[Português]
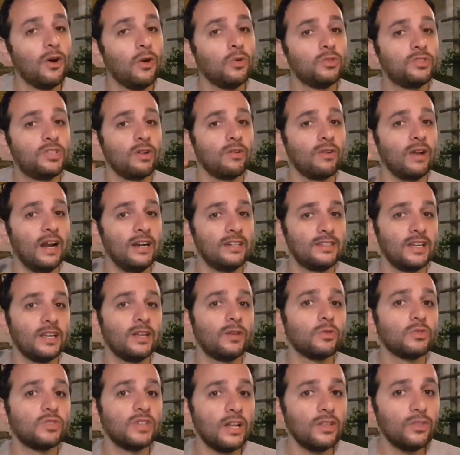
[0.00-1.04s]
O celular tem
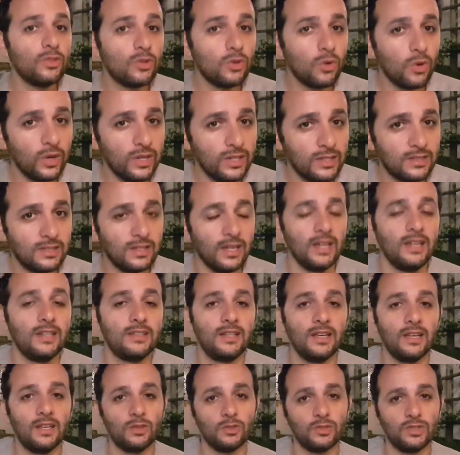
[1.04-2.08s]
que usar dois, ele
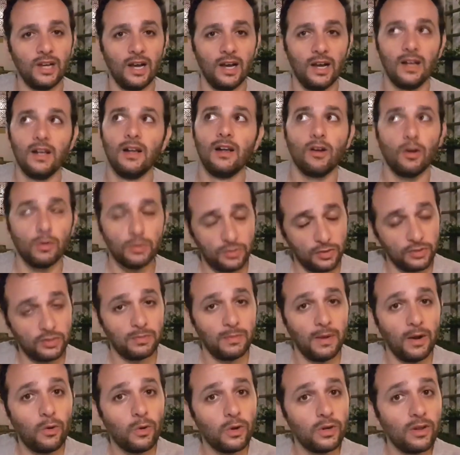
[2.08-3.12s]
tem que usar como se fosse
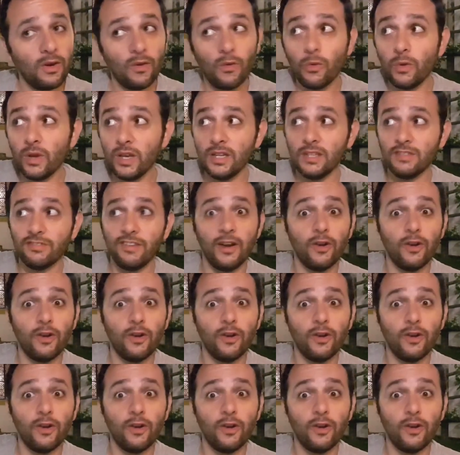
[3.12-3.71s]
uma cor do arco-íris,